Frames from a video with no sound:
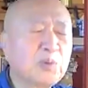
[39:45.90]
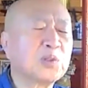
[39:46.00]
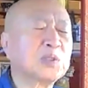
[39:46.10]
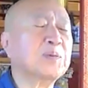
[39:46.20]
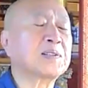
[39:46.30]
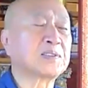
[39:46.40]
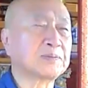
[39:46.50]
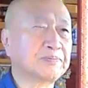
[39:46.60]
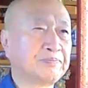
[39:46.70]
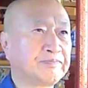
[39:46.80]
問出しま
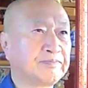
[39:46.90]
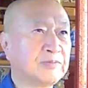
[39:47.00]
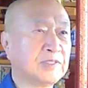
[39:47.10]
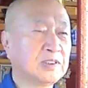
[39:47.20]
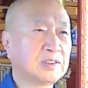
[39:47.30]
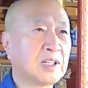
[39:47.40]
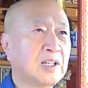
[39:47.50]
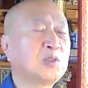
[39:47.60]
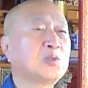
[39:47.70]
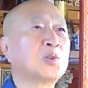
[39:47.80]
す。さあ、
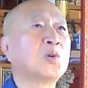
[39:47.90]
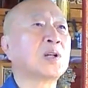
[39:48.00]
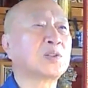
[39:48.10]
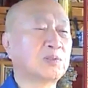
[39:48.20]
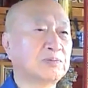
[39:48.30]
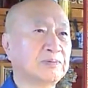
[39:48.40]
一個はどうだと。